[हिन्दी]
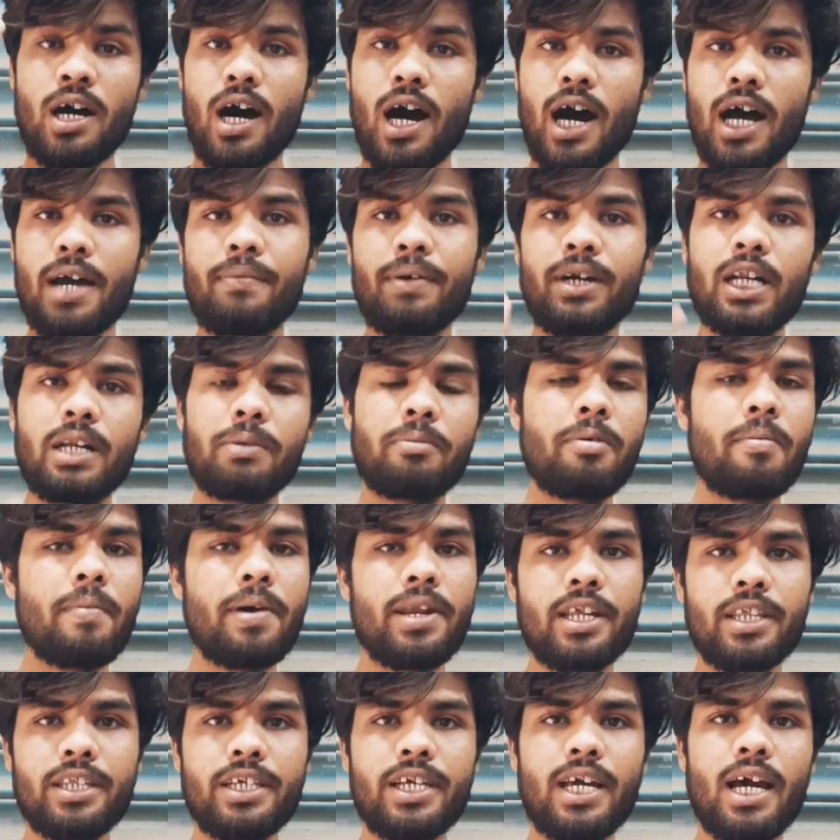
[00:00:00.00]
आई बटन में
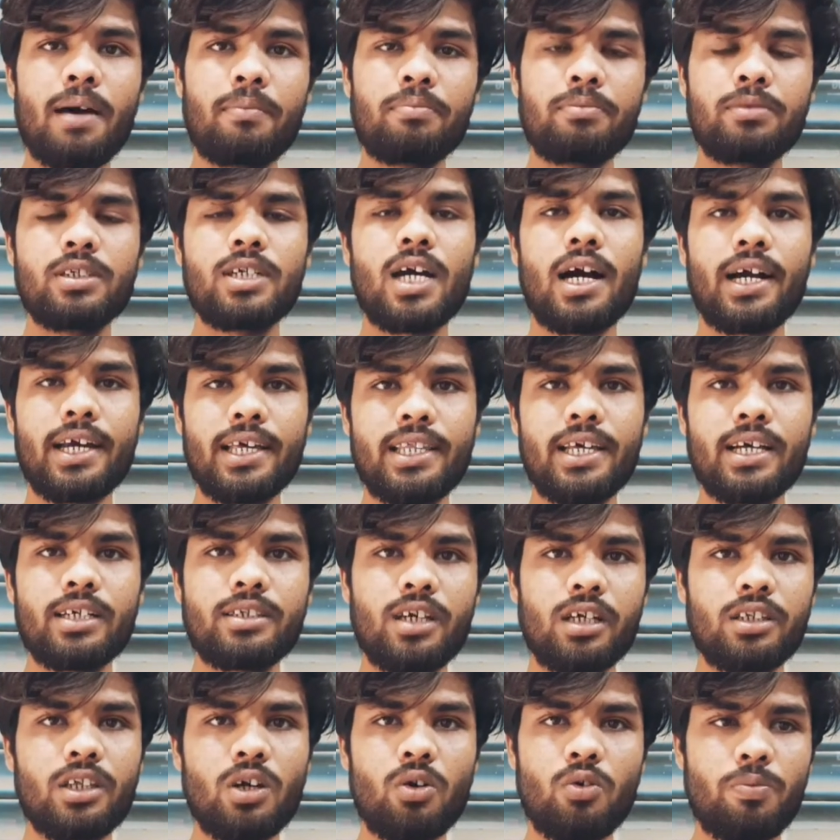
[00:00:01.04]
मैंने दिया आप जाके देख
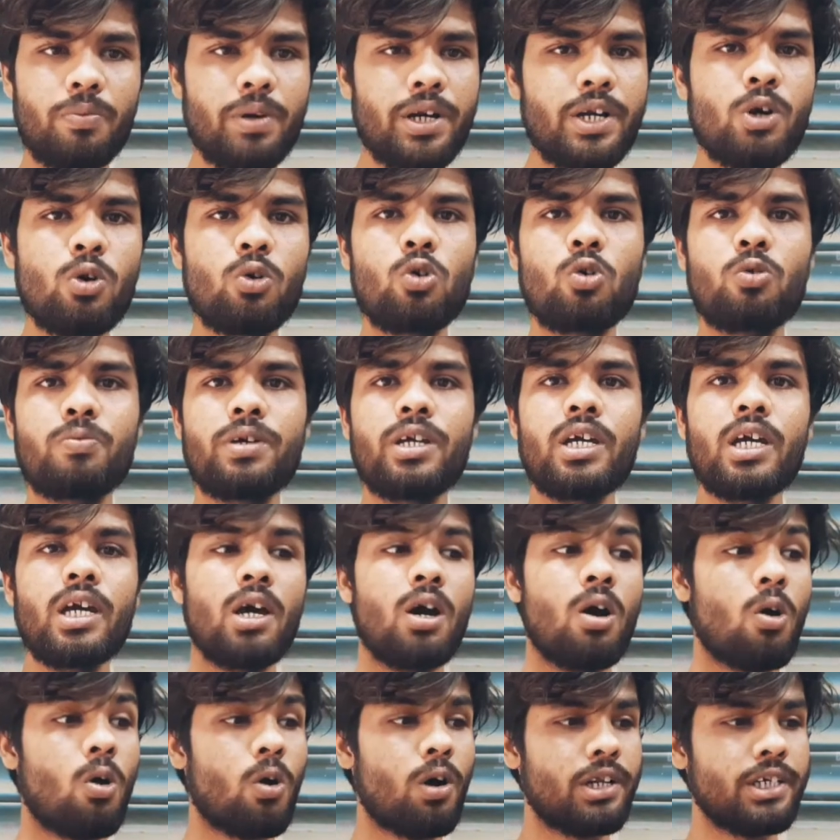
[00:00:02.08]
सकते हैं उन वीडियो को भी
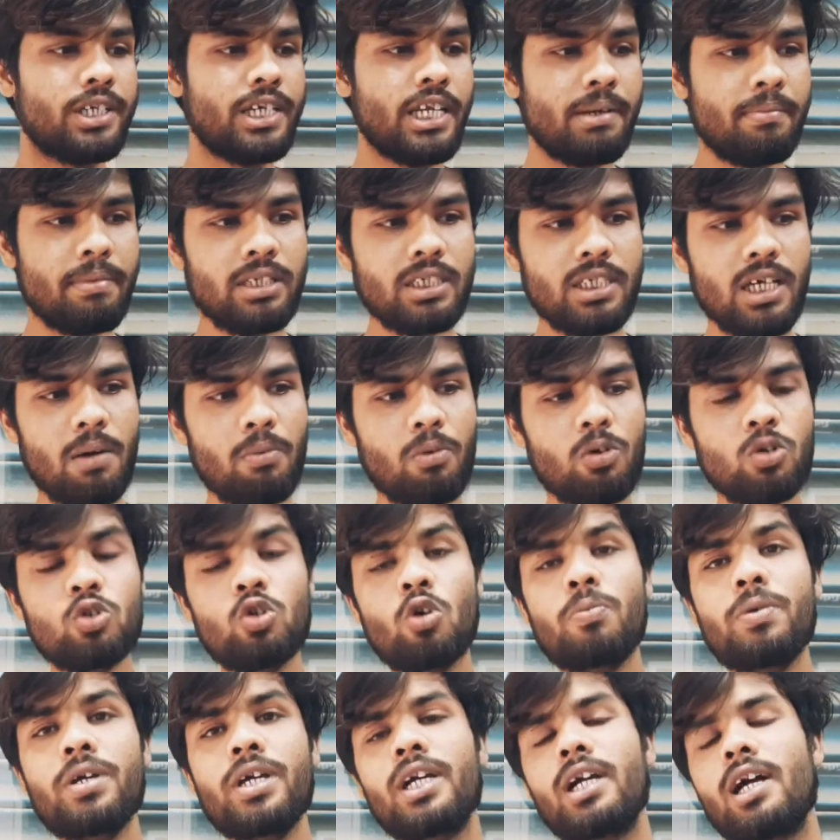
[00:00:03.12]
और इनमें से आपको
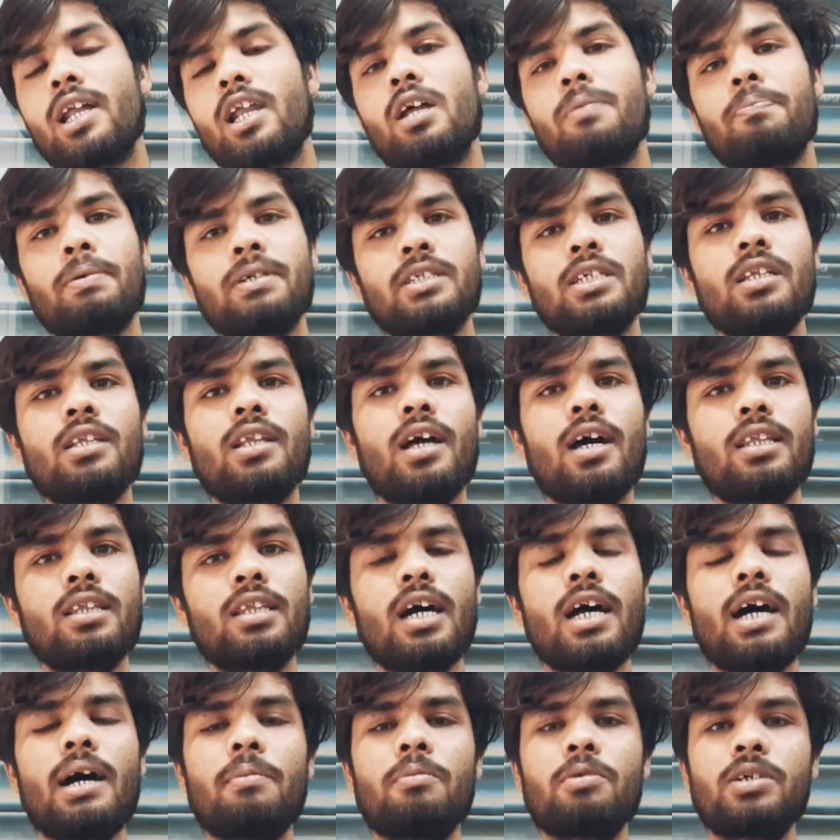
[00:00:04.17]
जो भी कलर पसंद
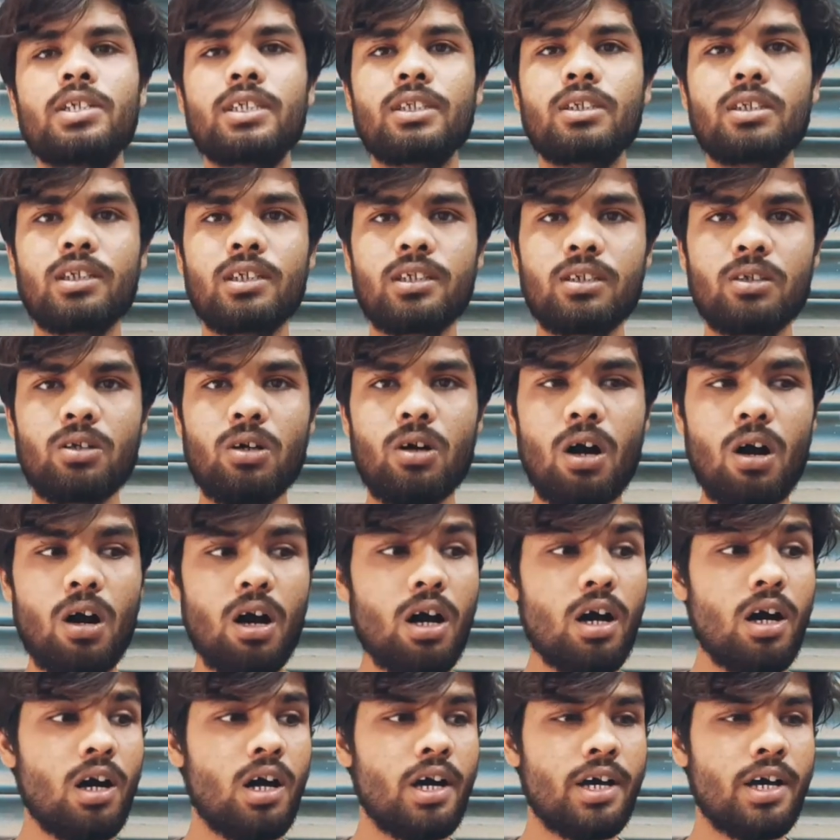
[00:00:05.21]
आता है अब इसका